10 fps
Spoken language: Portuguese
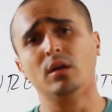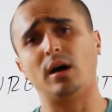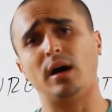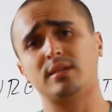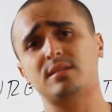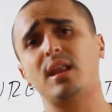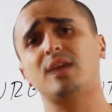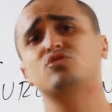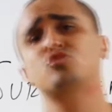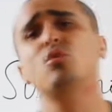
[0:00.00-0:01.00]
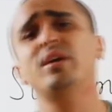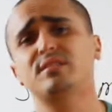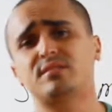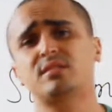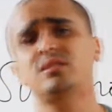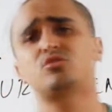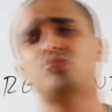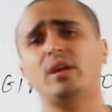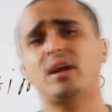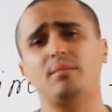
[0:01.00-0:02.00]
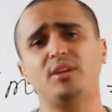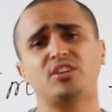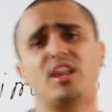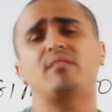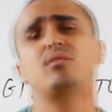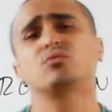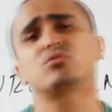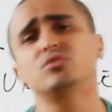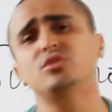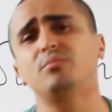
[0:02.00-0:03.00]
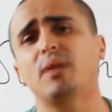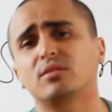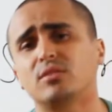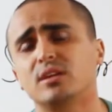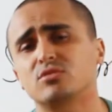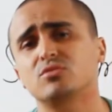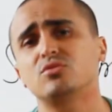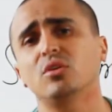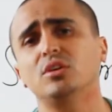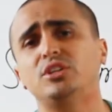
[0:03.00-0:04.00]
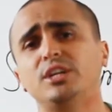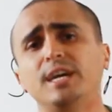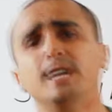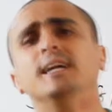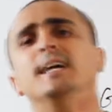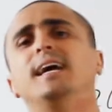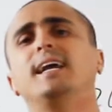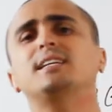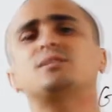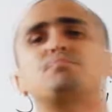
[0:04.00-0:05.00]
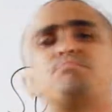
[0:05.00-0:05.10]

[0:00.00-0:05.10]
as relações que historicamente levam ao surgimento da sociologia, elas